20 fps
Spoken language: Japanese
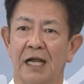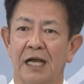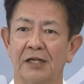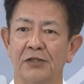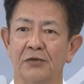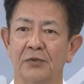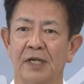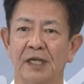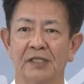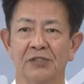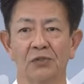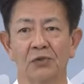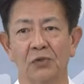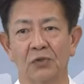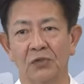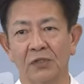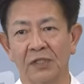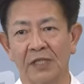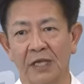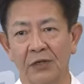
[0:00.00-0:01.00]
あるいはそ
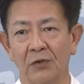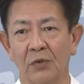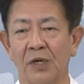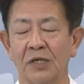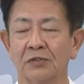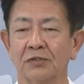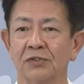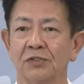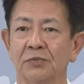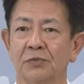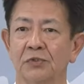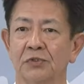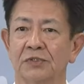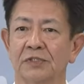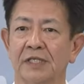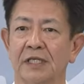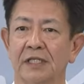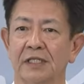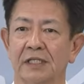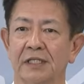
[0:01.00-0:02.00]
の他の枠組みを
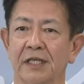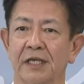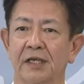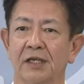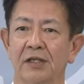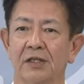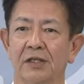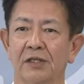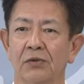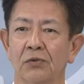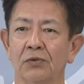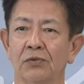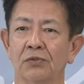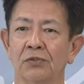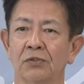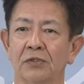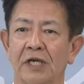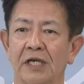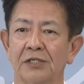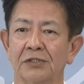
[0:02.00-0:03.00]
使って今後
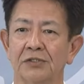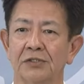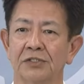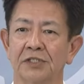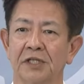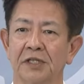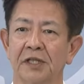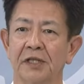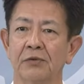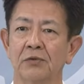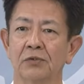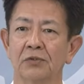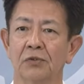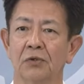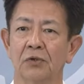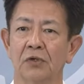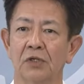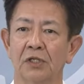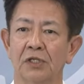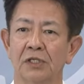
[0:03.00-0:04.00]
の海上自衛隊のこと
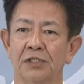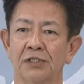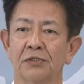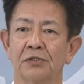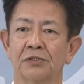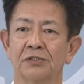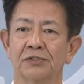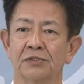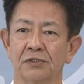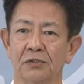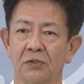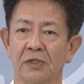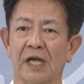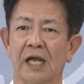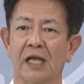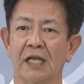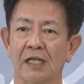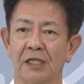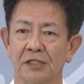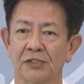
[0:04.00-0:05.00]
を議論するの
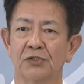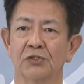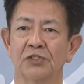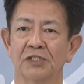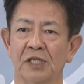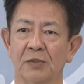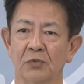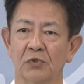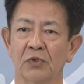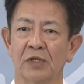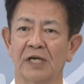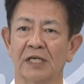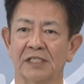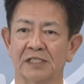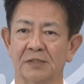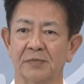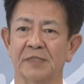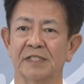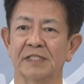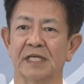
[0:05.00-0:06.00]
か、そういったものが
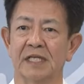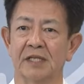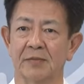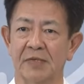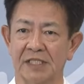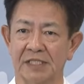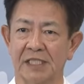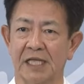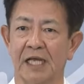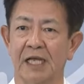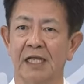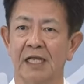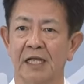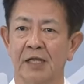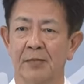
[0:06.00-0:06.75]
示されました。